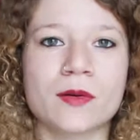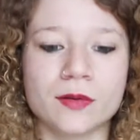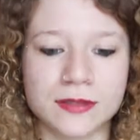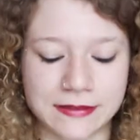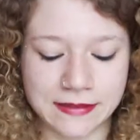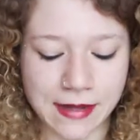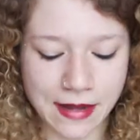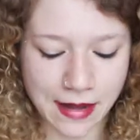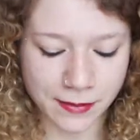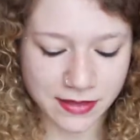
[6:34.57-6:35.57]
Und
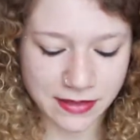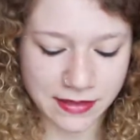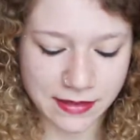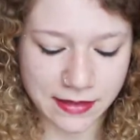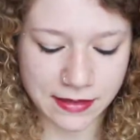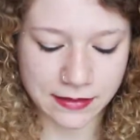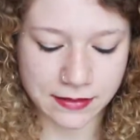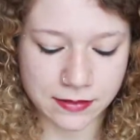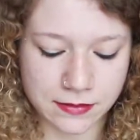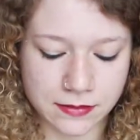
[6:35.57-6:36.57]
da habe ich dann
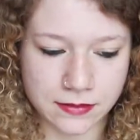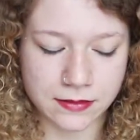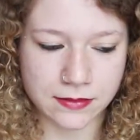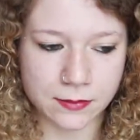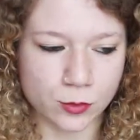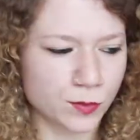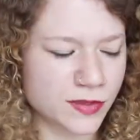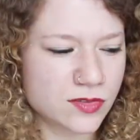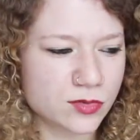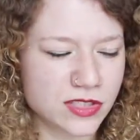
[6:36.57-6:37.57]
Und
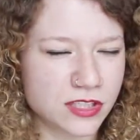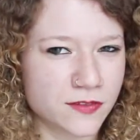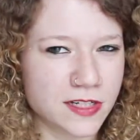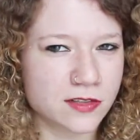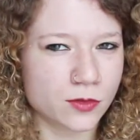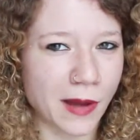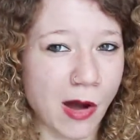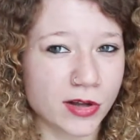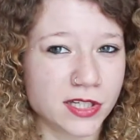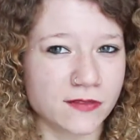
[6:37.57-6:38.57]
bist du nicht willig, so
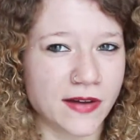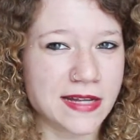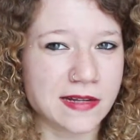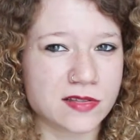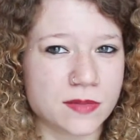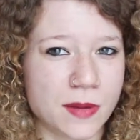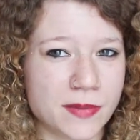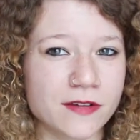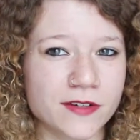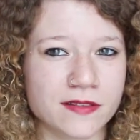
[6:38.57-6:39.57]
brauche ich Gewalt aus dem
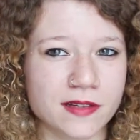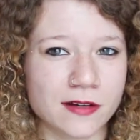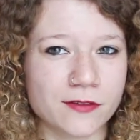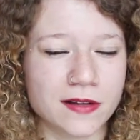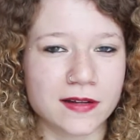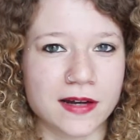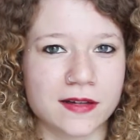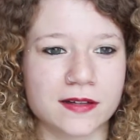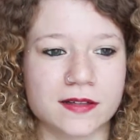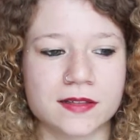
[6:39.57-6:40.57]
Papierverzierer
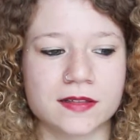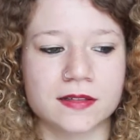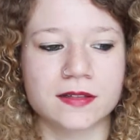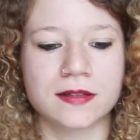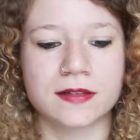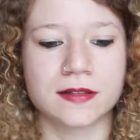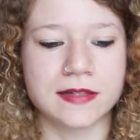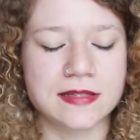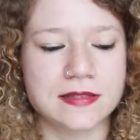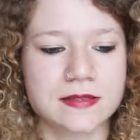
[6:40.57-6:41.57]
Verlag äh,
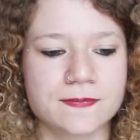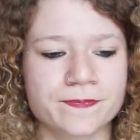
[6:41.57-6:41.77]
gelesen.